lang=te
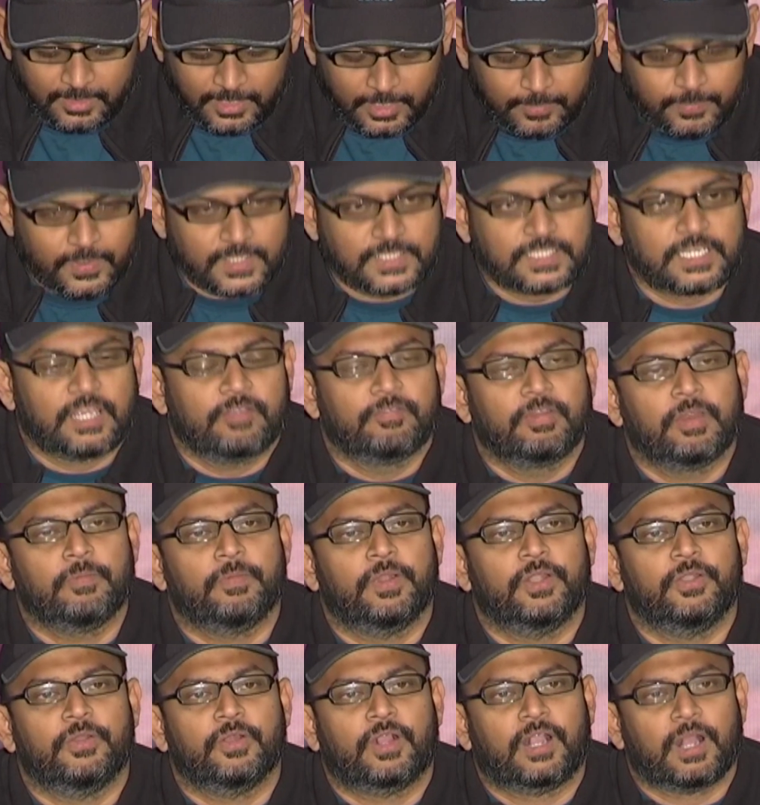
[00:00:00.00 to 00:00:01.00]
రిక్వెస్ట్ ఎవ్రీ
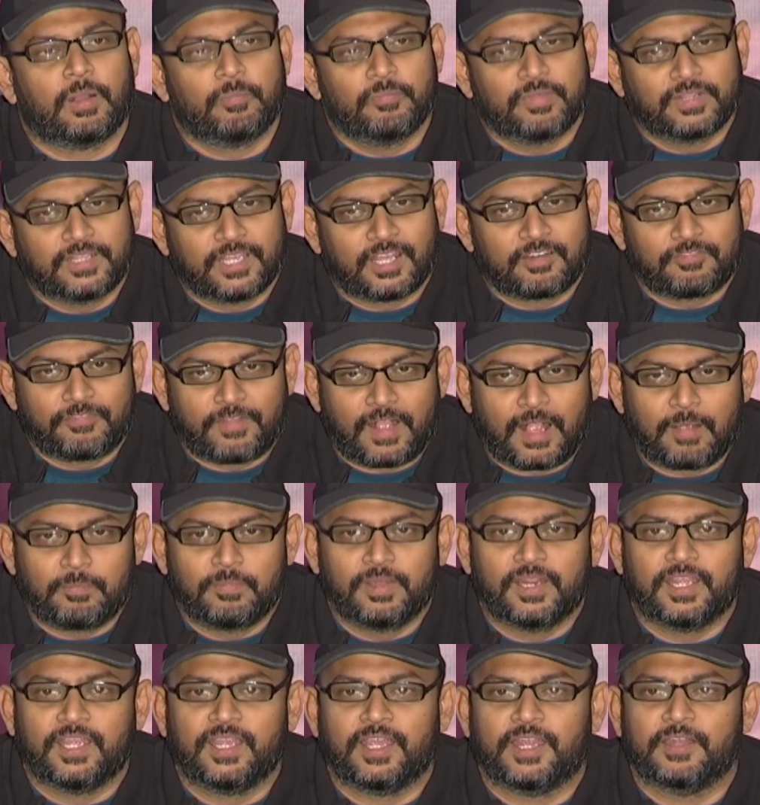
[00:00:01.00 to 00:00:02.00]
వన్ టు కమ్ విత్ యర్
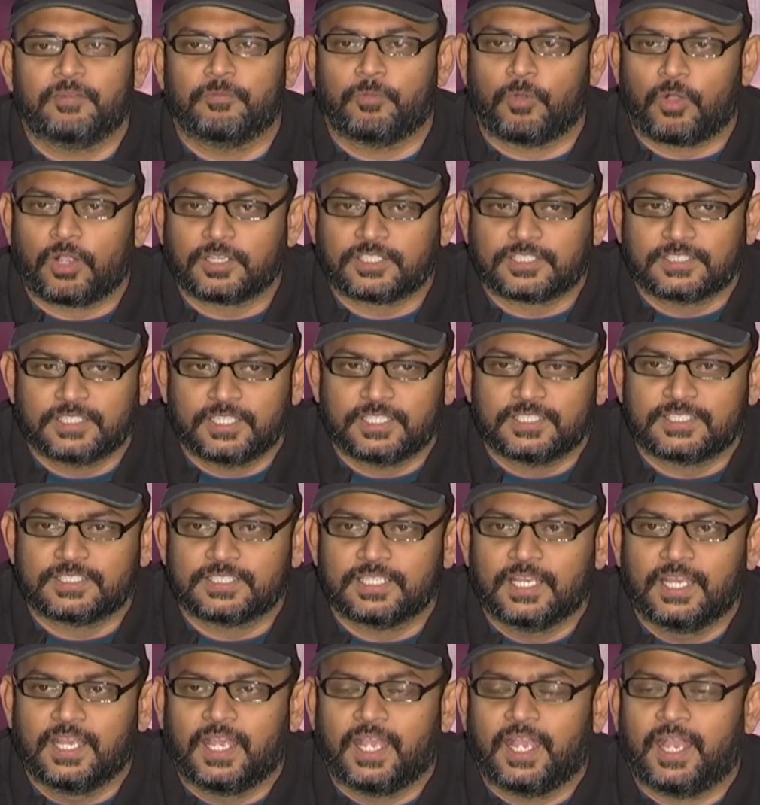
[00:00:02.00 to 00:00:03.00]
ఫ్యామిలీ అండ్ వాచ్ దిస్
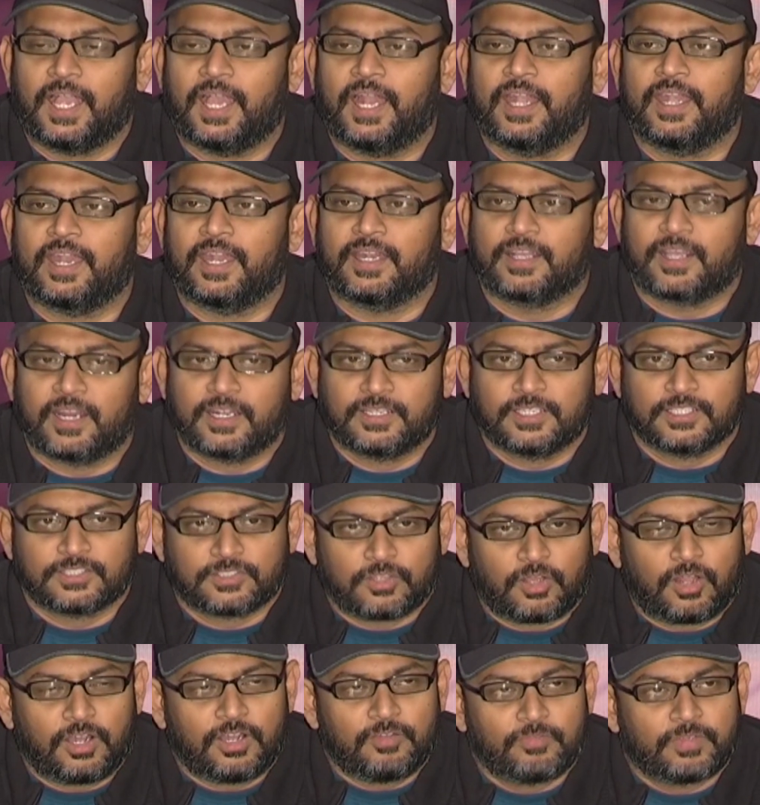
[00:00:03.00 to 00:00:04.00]
అండ్
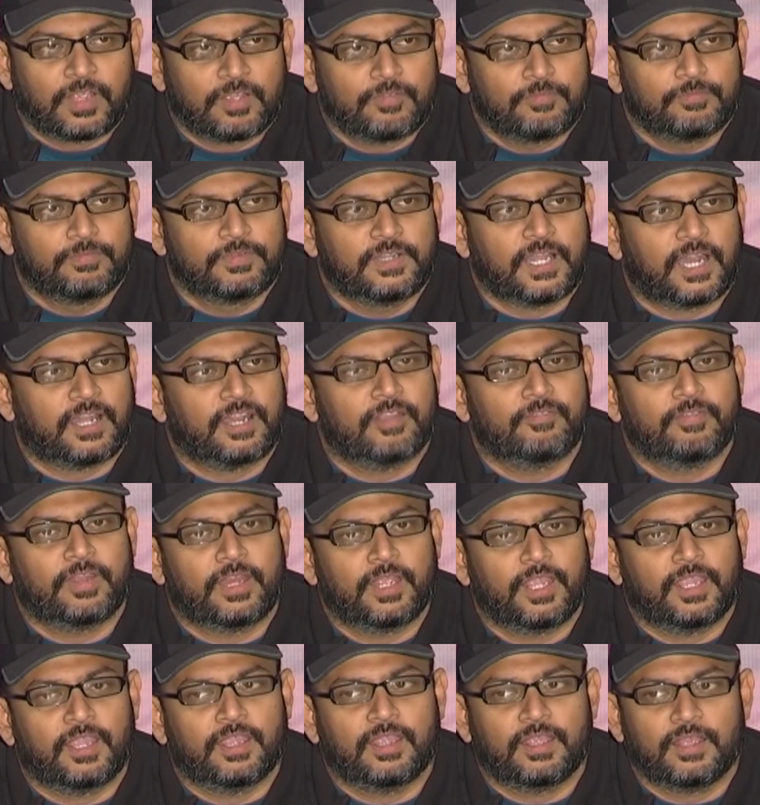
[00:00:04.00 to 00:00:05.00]
ఎంకరేజెస్ ఆల్ వీ హ్యావ్ డన్ అ
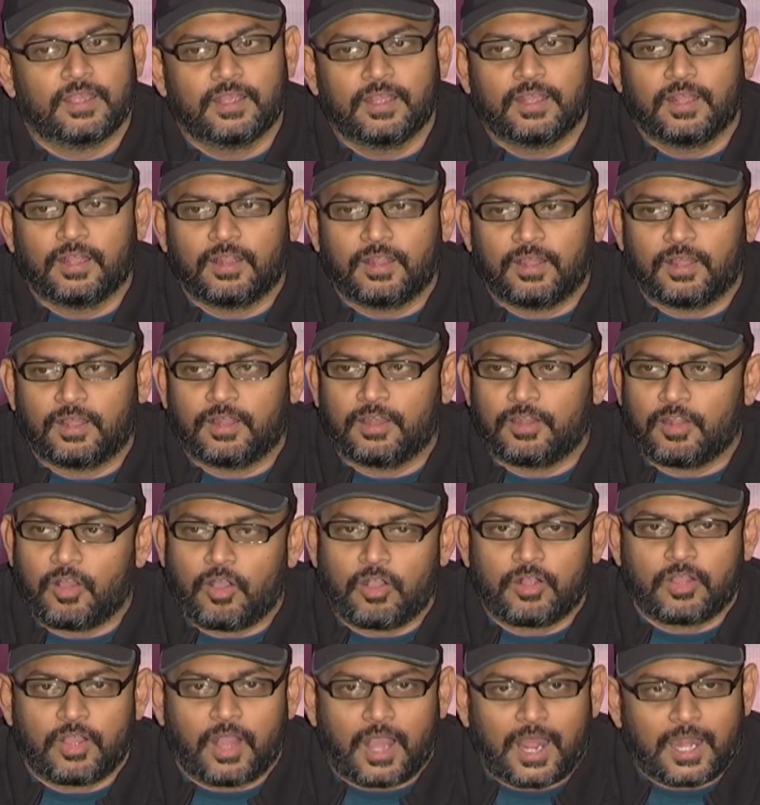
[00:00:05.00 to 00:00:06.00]
వెరీ
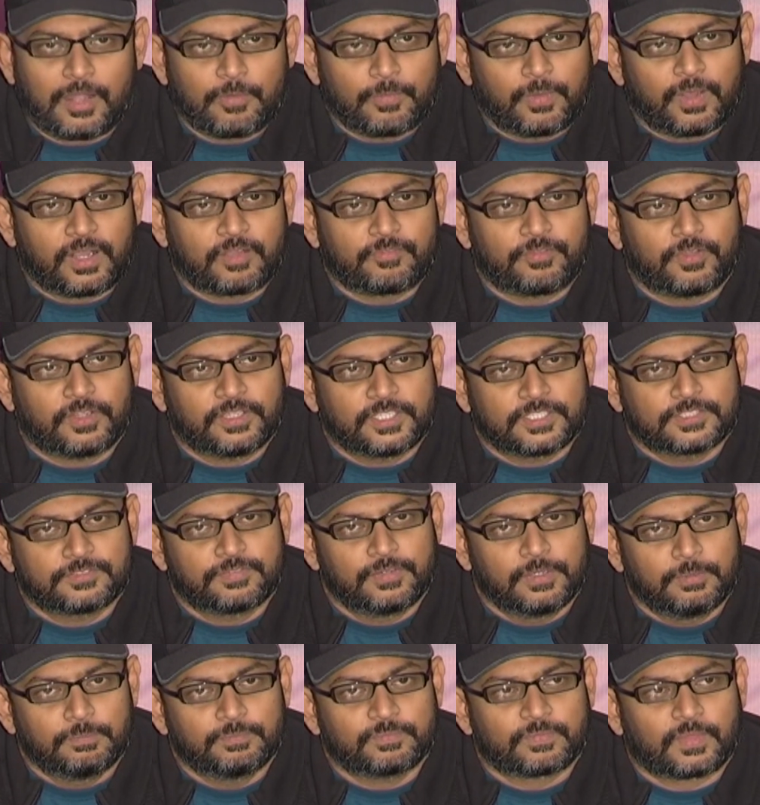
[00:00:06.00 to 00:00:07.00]
లాంగ్ హార్డ్ వర్క్ ఫర్ దిస్
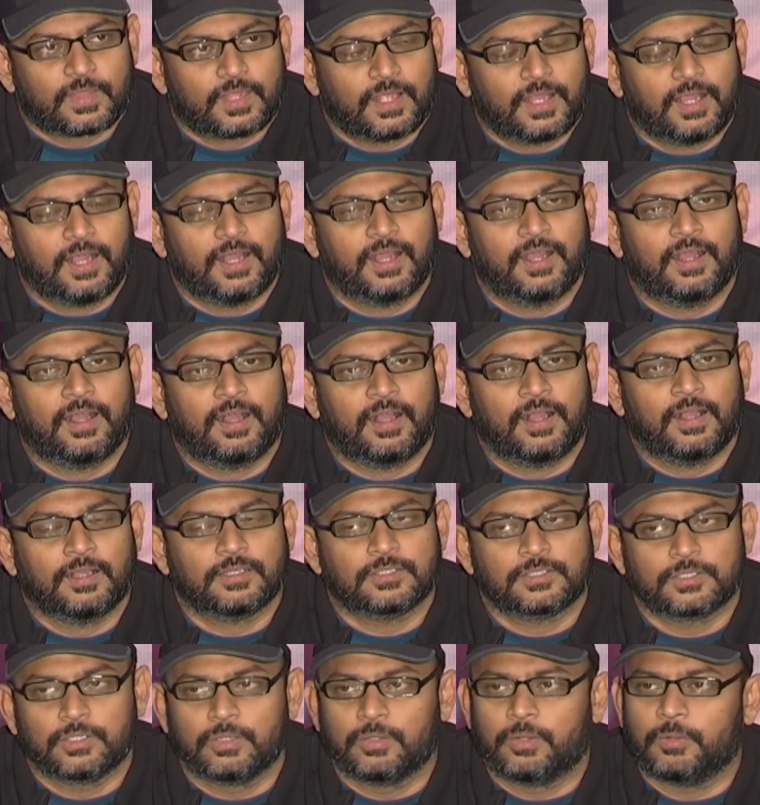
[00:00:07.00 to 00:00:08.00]
ఫిల్మ్
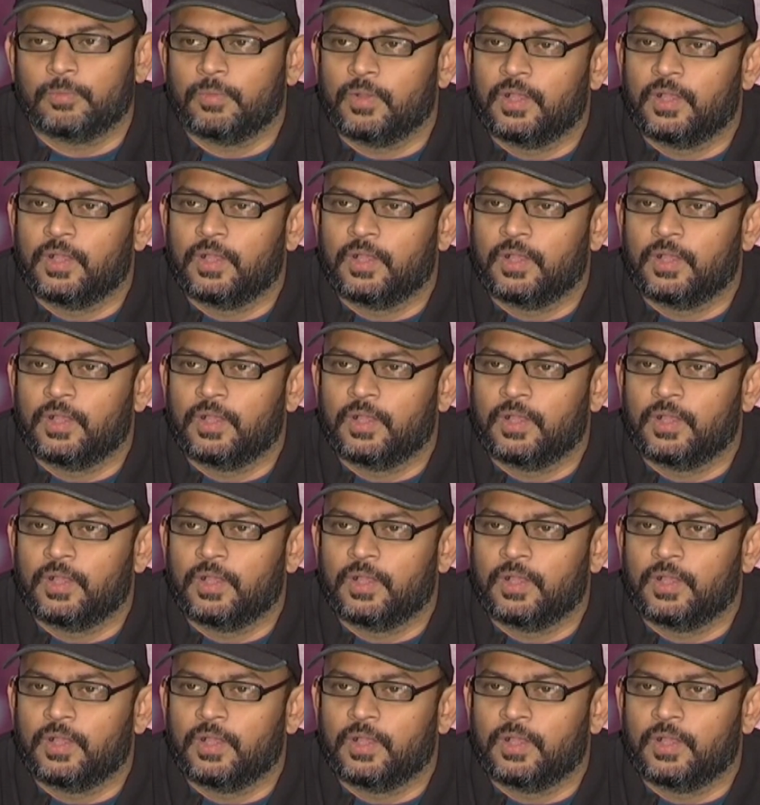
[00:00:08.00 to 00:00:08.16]
సో